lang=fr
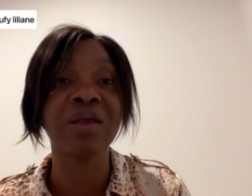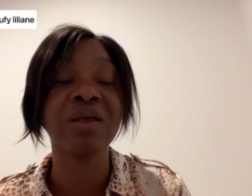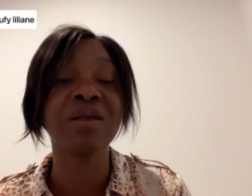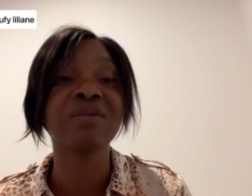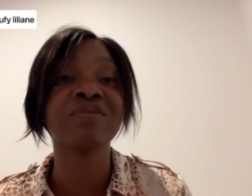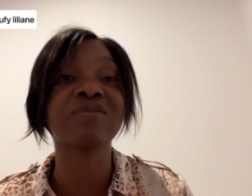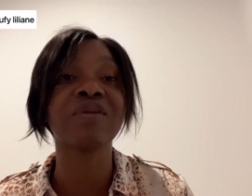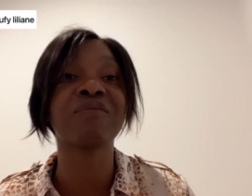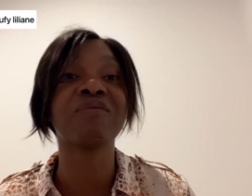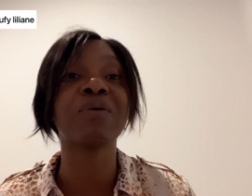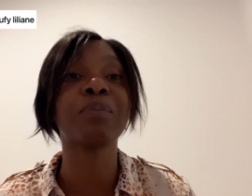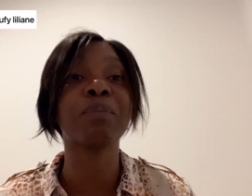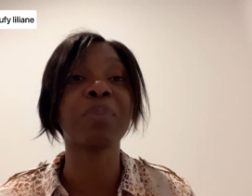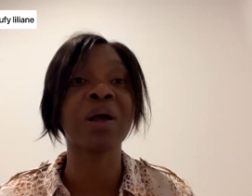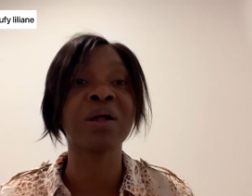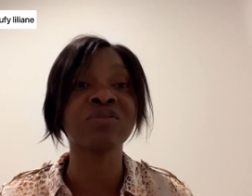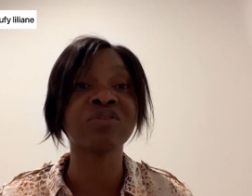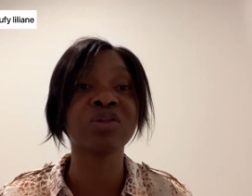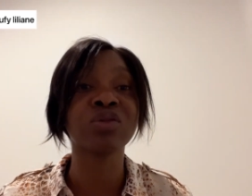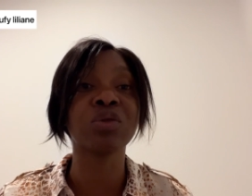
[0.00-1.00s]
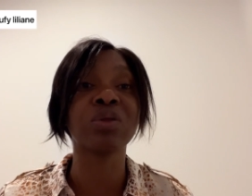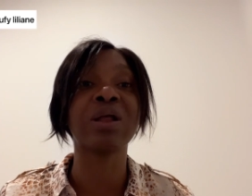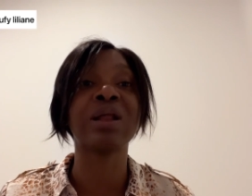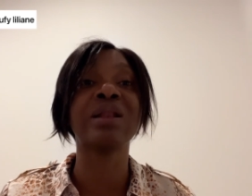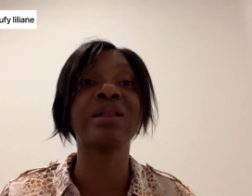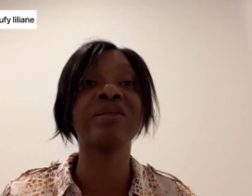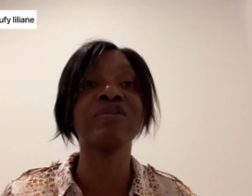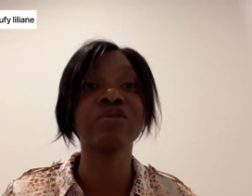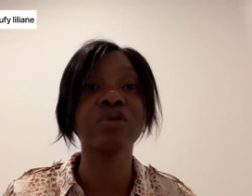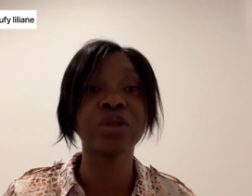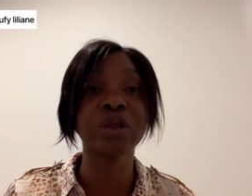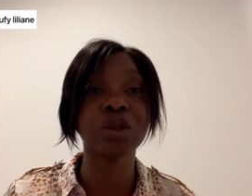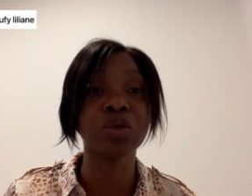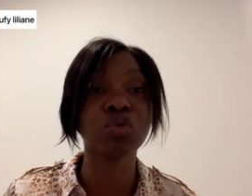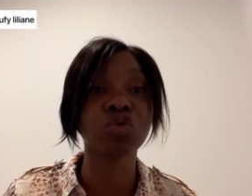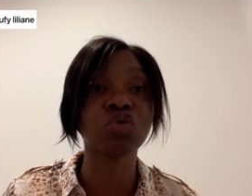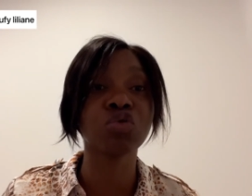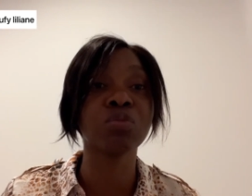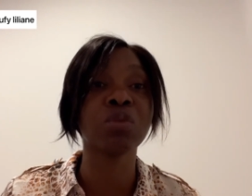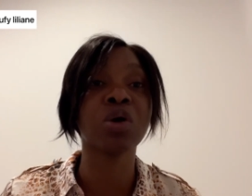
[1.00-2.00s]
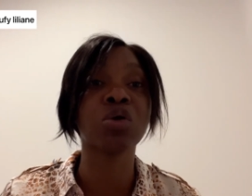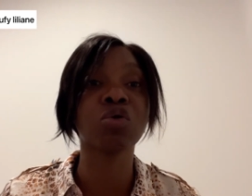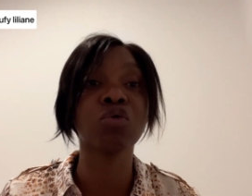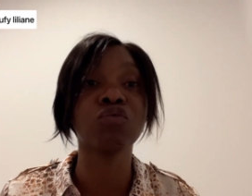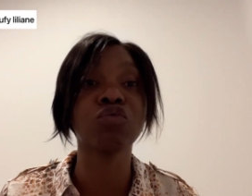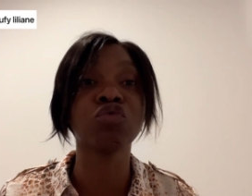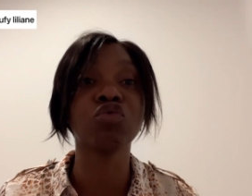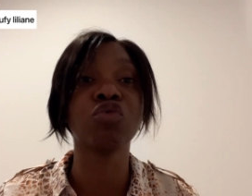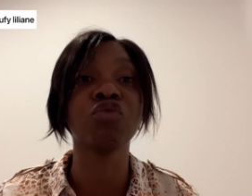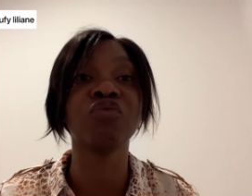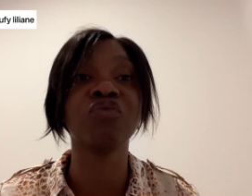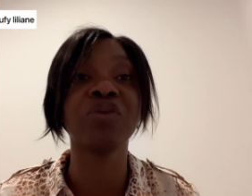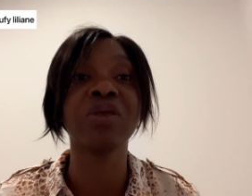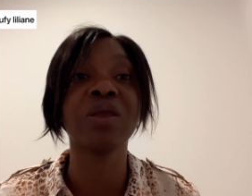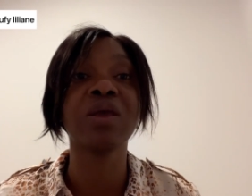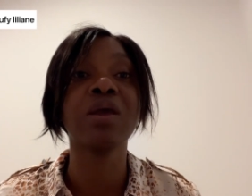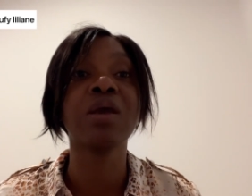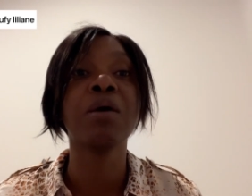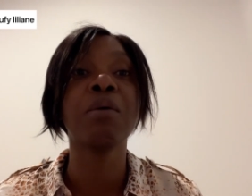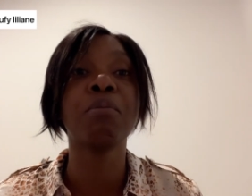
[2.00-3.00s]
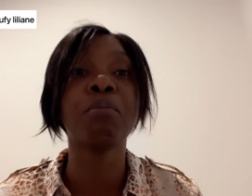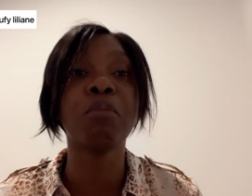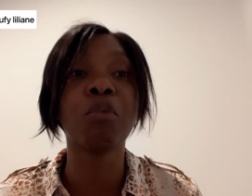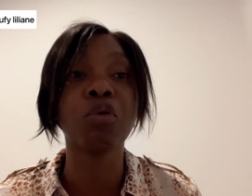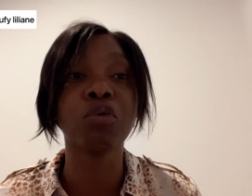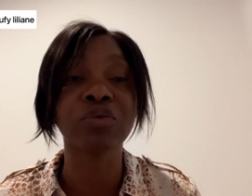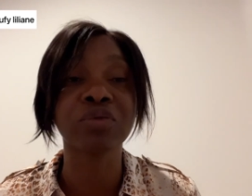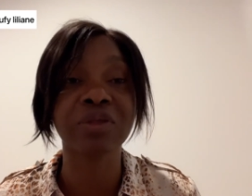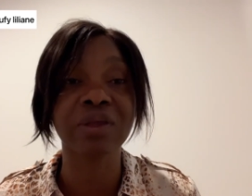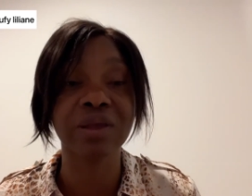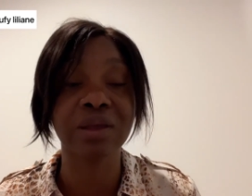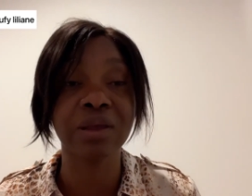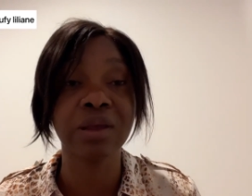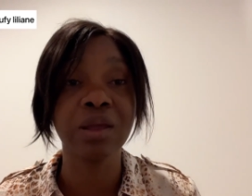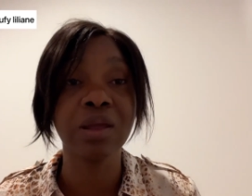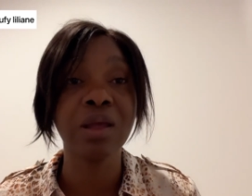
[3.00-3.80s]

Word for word: Ça fait partie de la liste des documents que vous deviez montrer.